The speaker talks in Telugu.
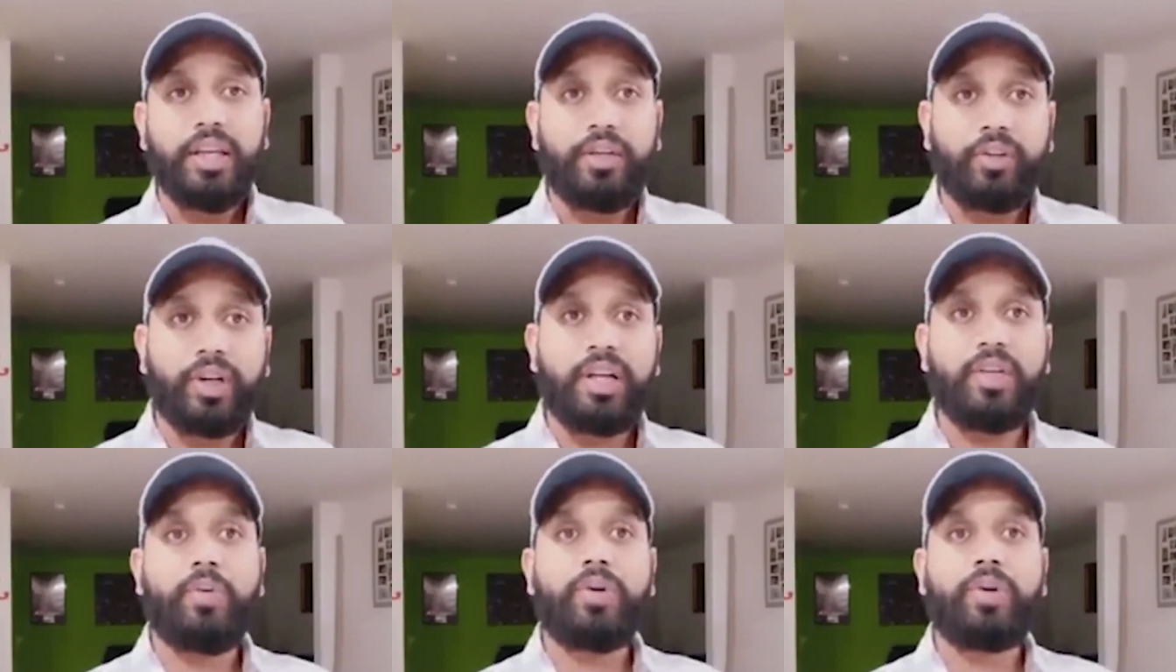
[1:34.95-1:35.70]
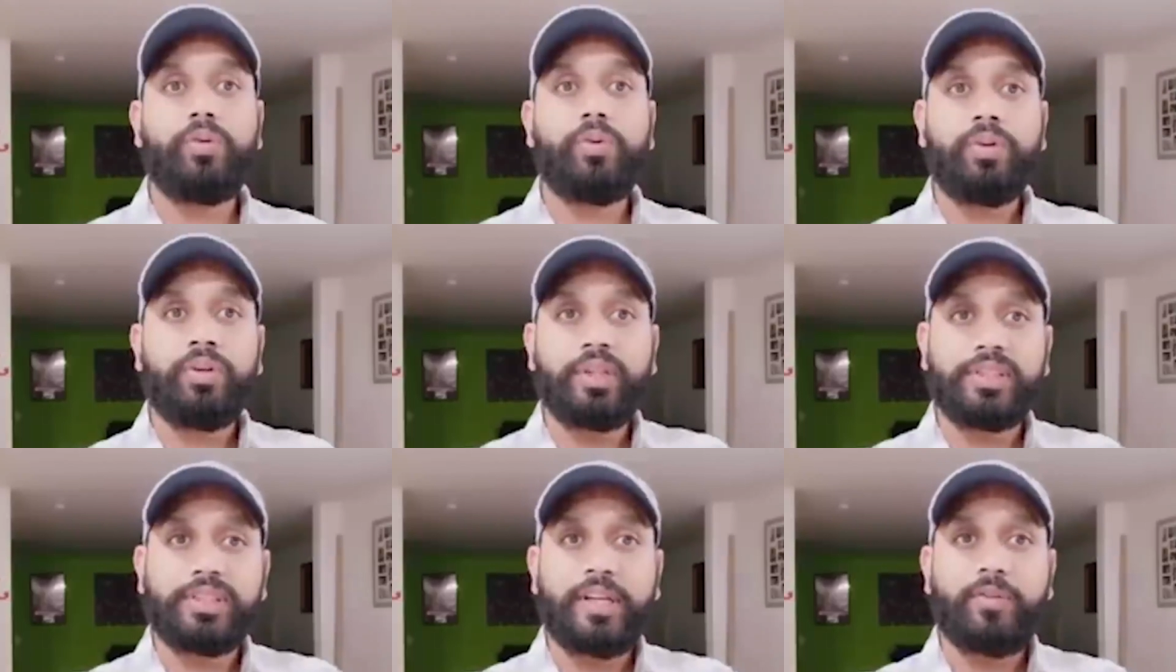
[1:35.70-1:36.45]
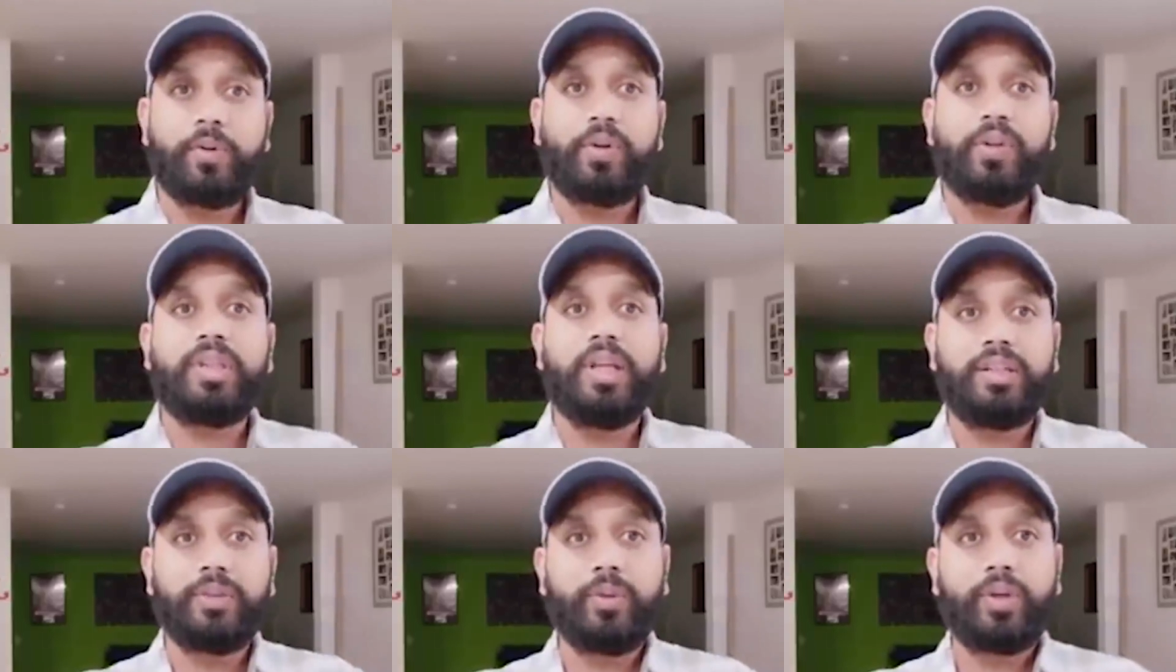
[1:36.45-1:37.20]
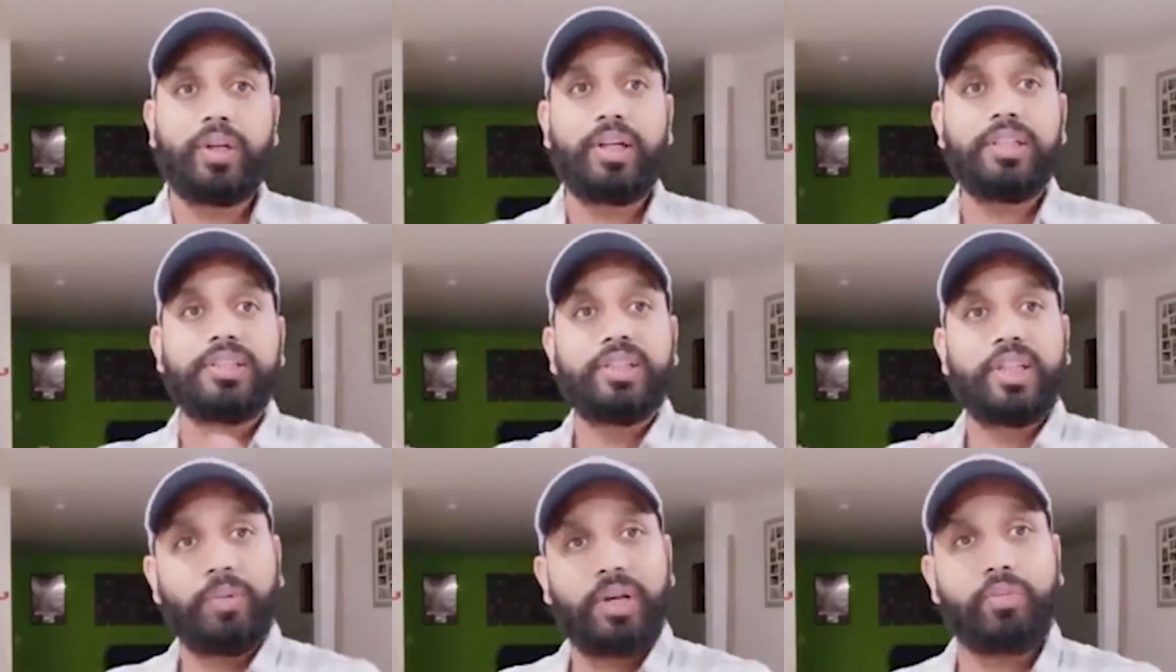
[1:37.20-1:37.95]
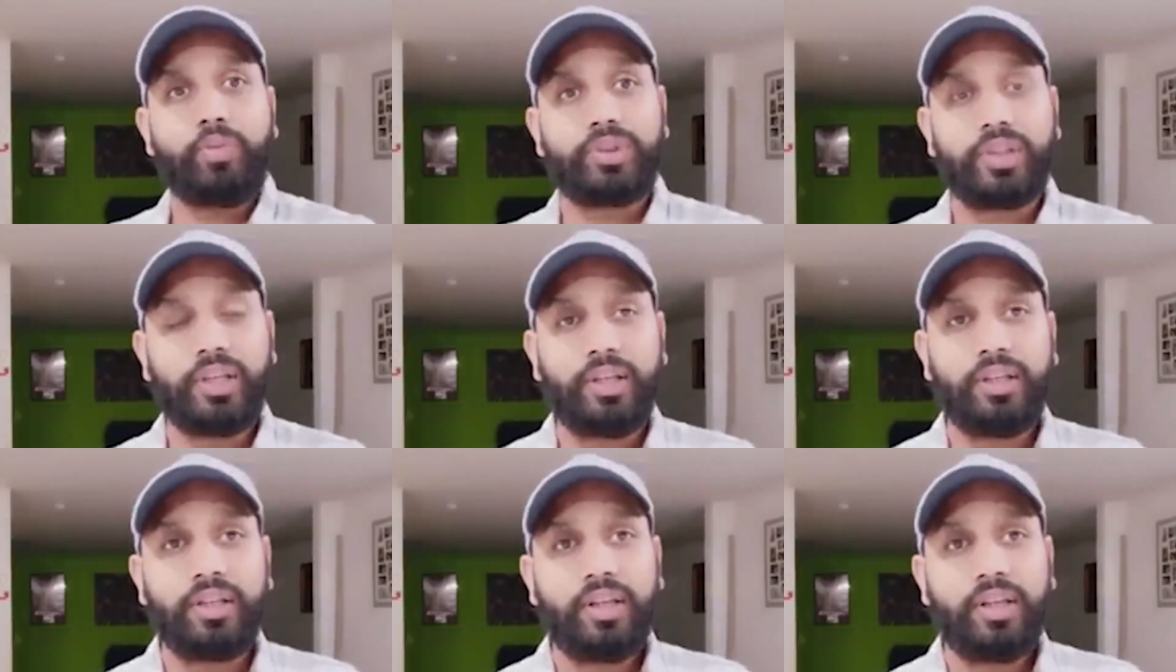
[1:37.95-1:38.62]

ఇటు రెడ్డి ఓట్లు క్రిస్టియన్ ఓట్లు దళిత ఓట్లు కలిసి షర్మిలాకు పోతాయి